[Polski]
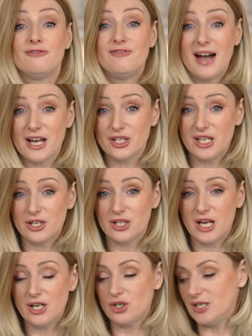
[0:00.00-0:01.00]
Ważna
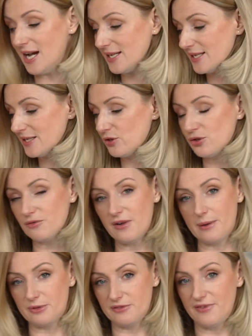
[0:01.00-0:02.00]
rzecz, ja
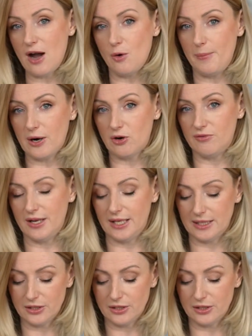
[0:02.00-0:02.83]
zastosowałam dwa opakowania,